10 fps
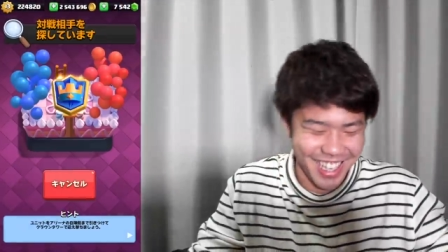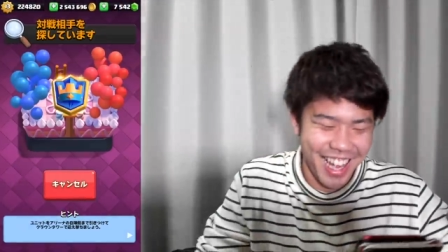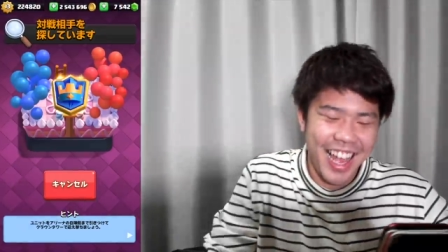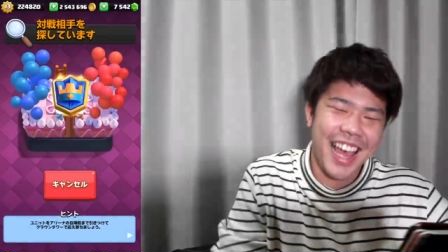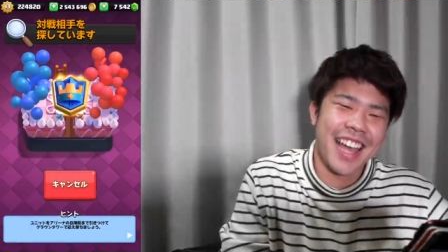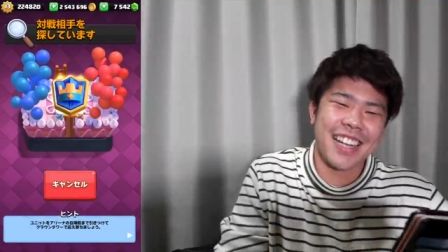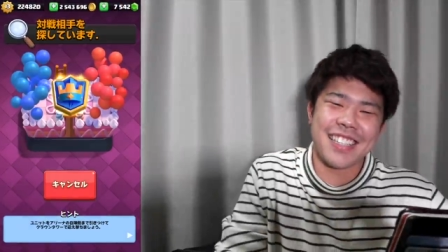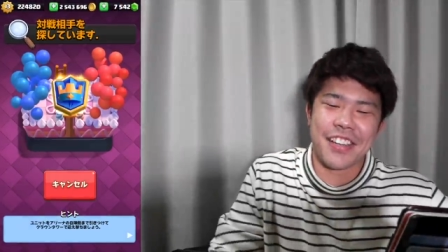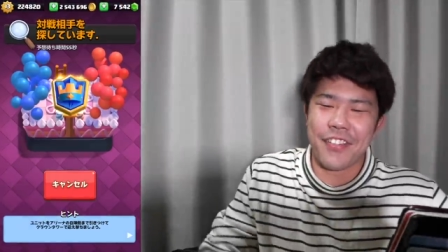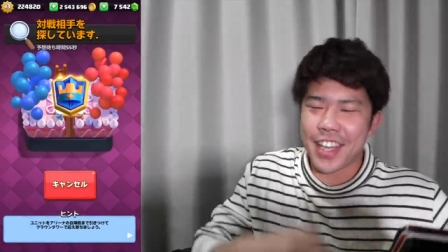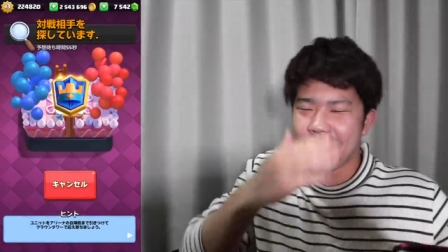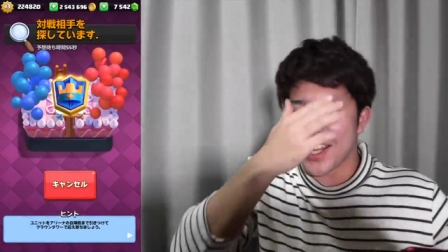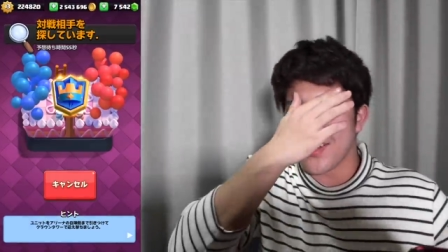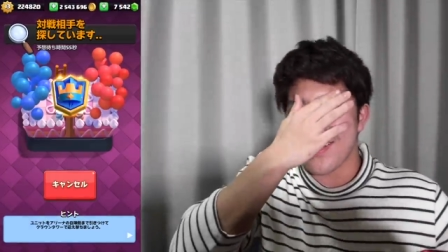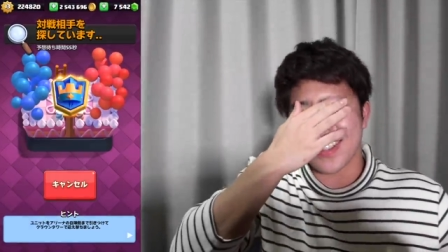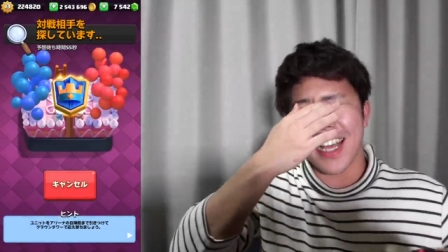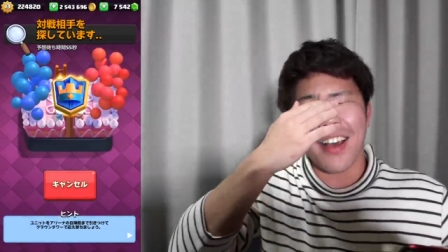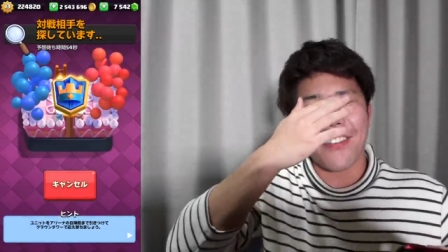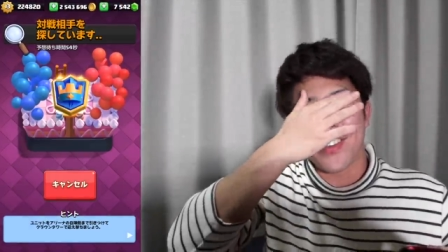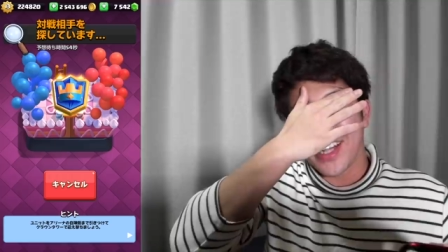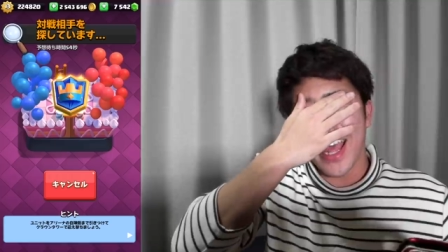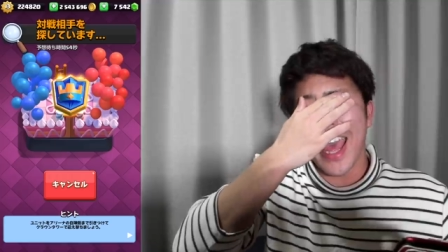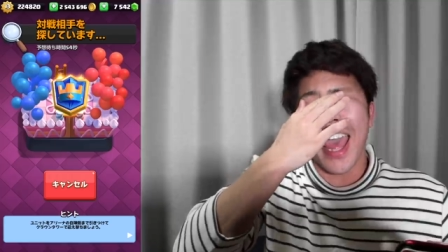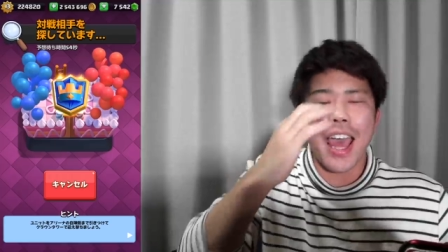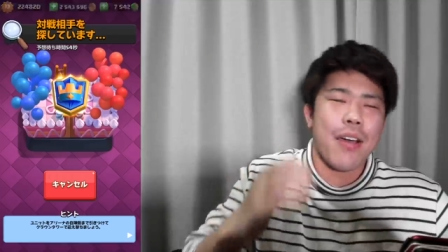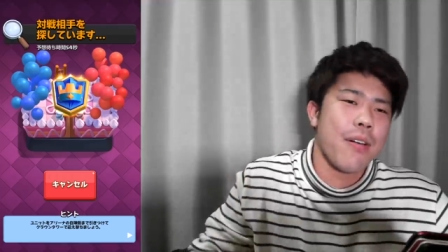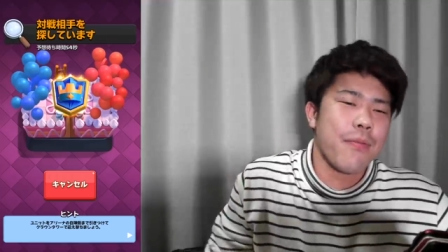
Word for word: ね、2戦目いきたいと思います。あぶねえ。